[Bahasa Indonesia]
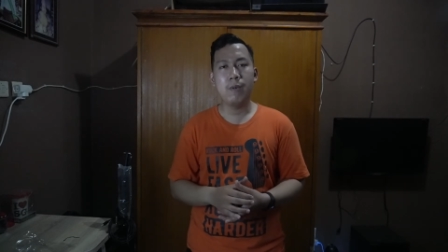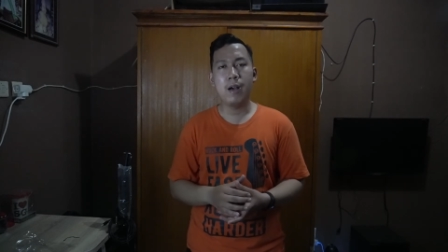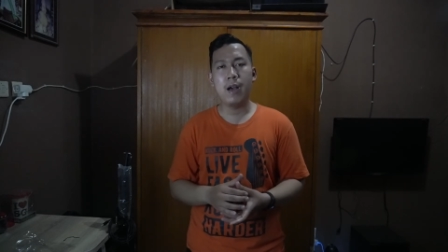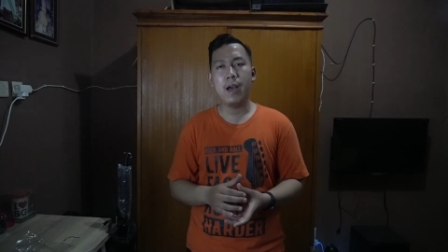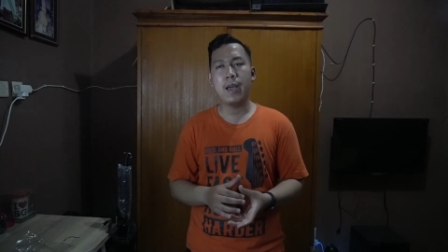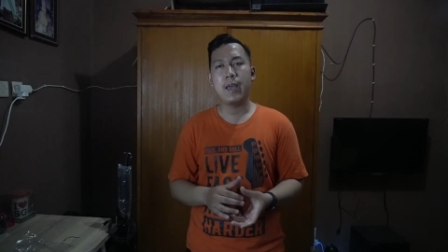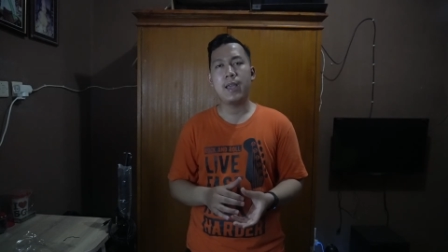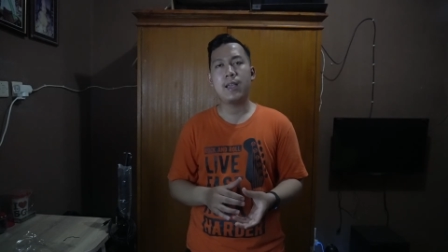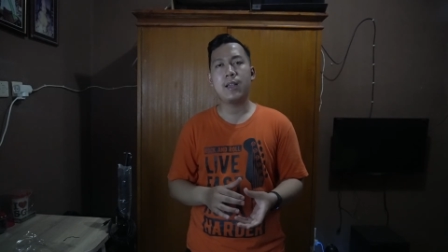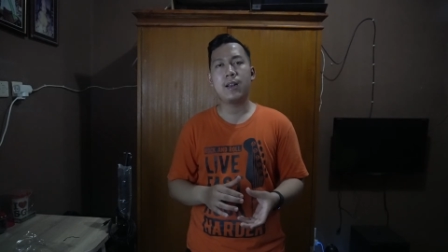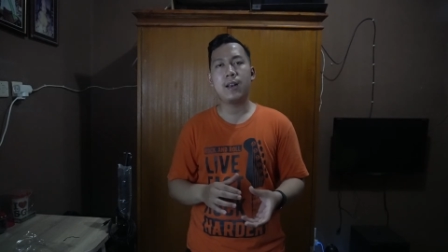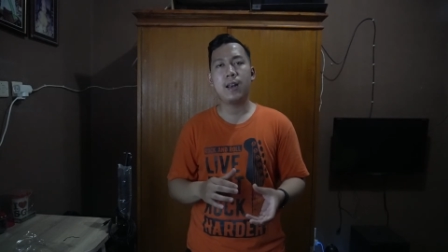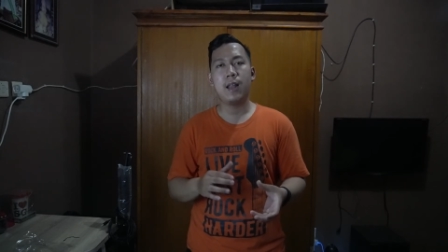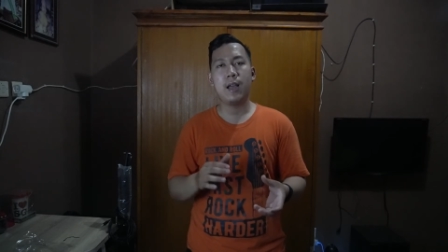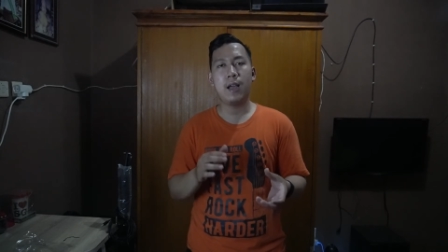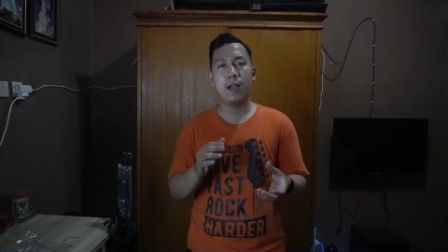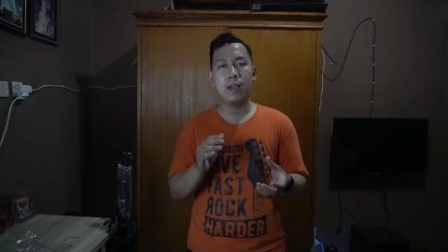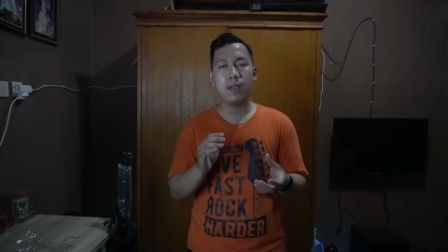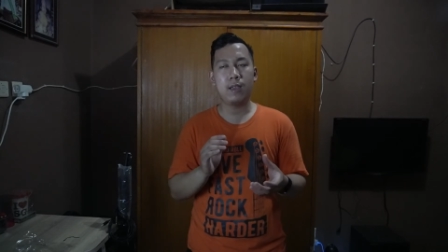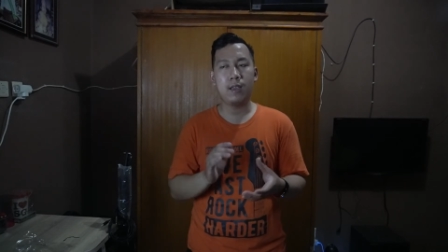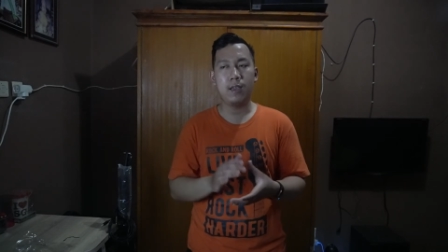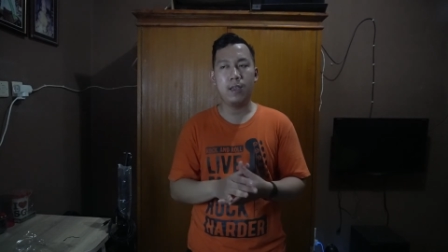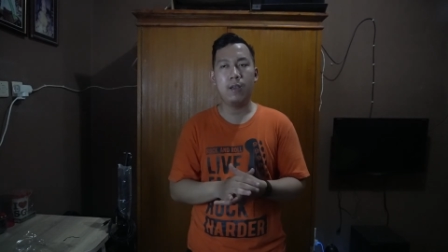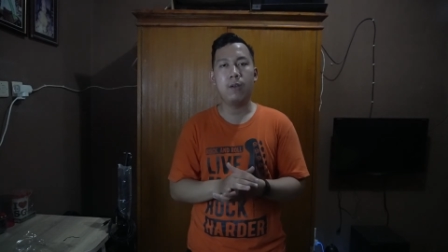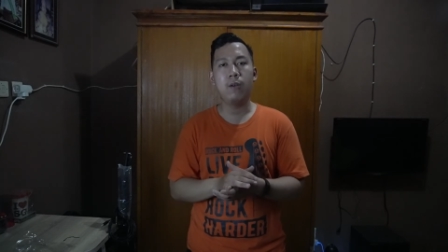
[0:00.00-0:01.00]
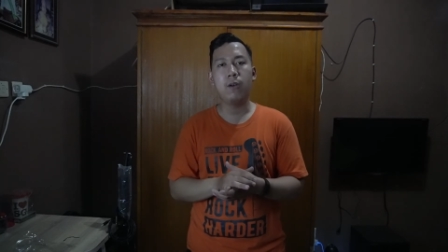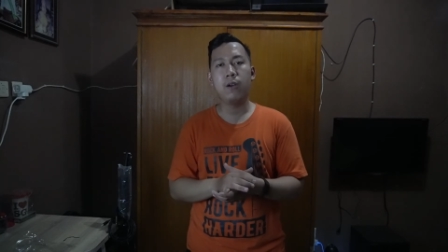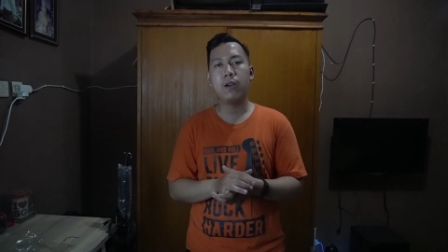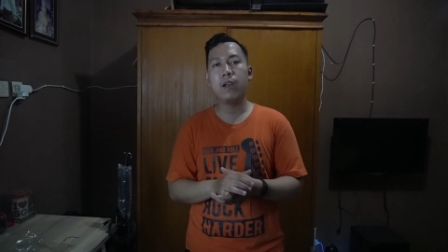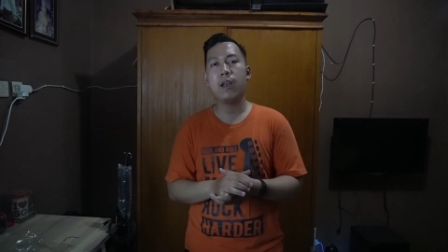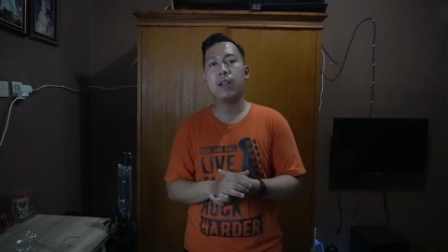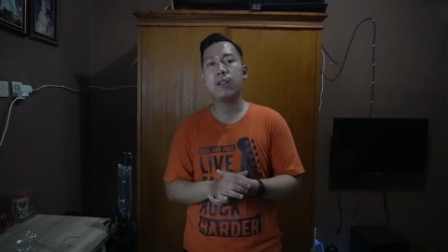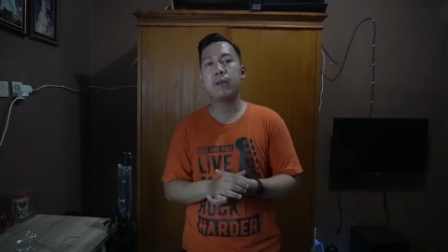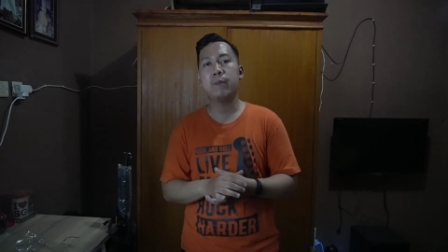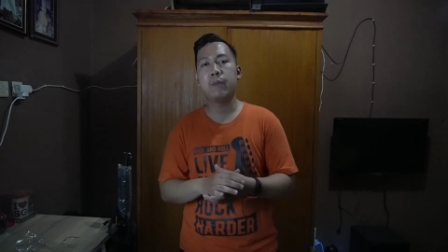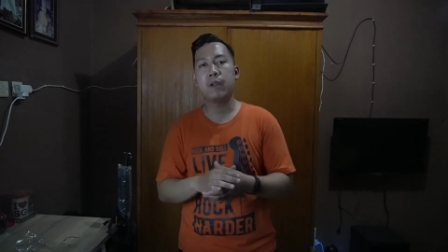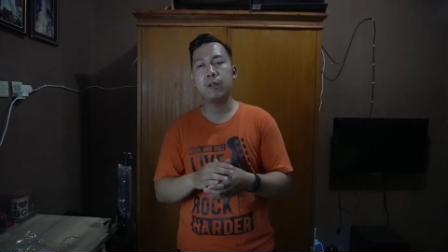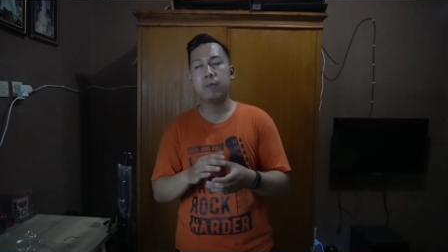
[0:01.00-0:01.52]
baik lagi oke
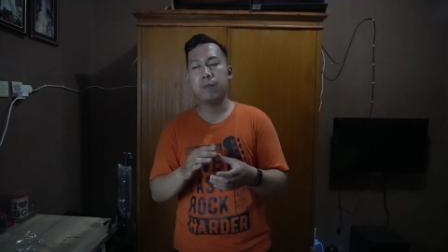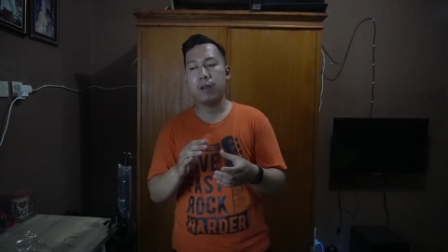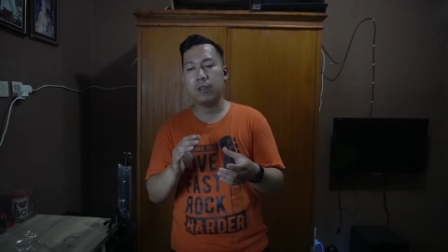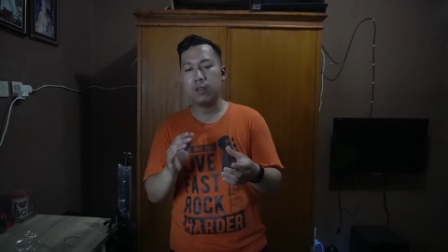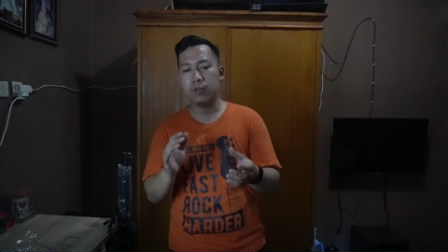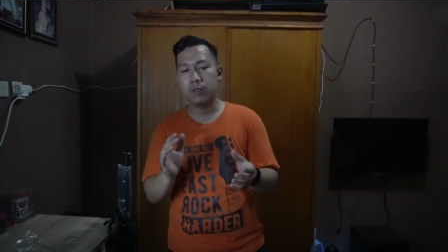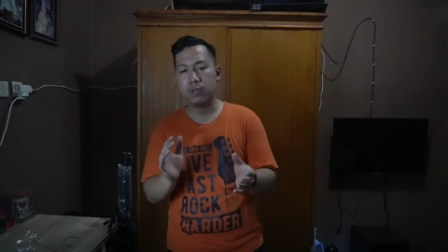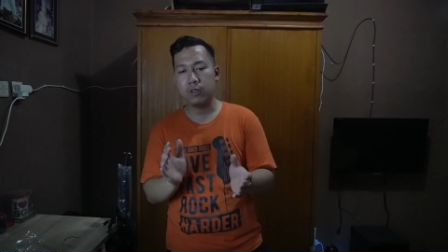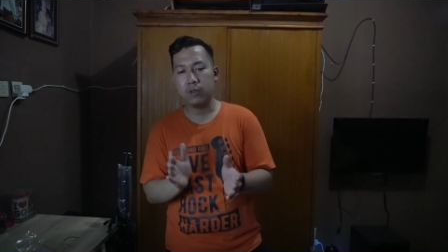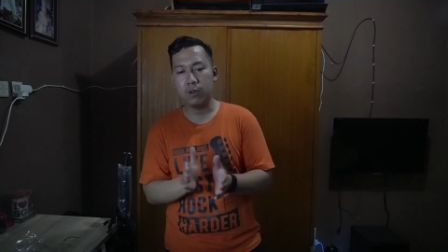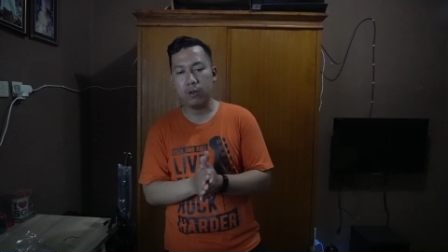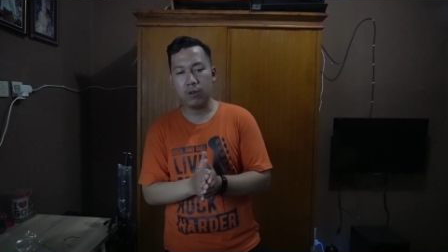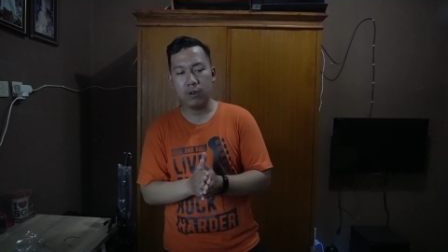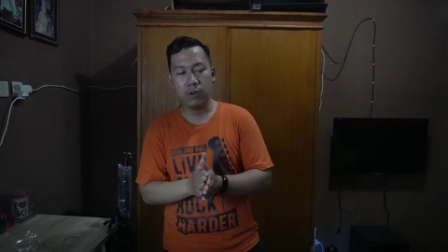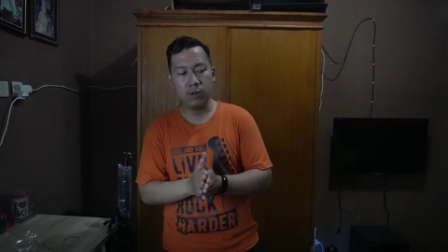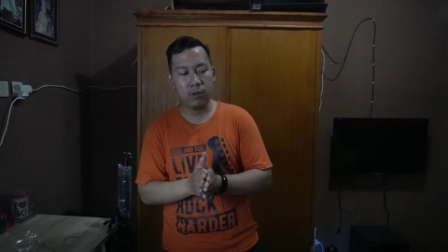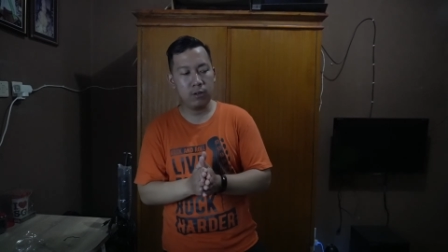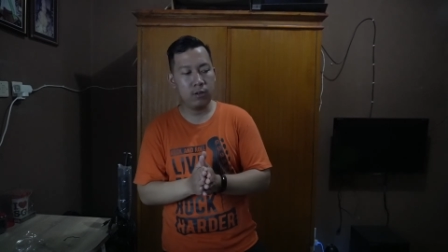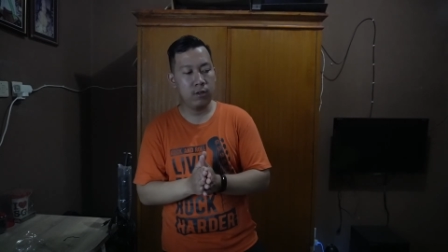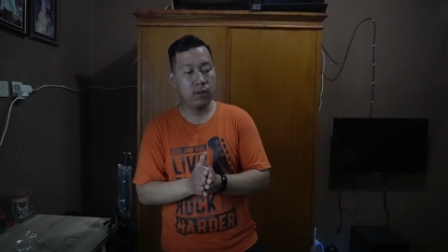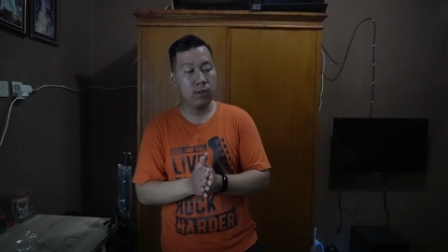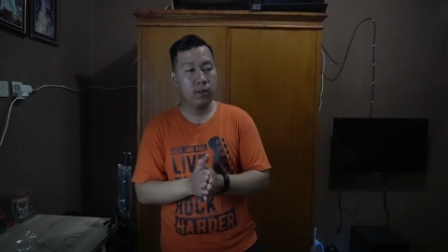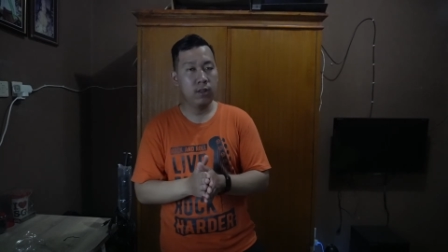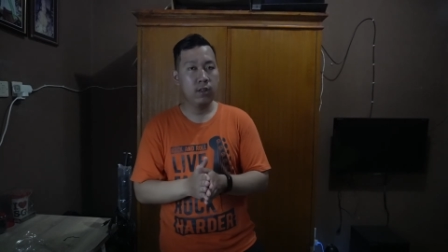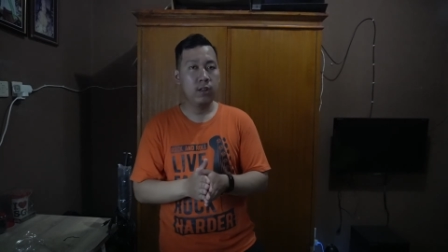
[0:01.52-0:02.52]
teman-teman so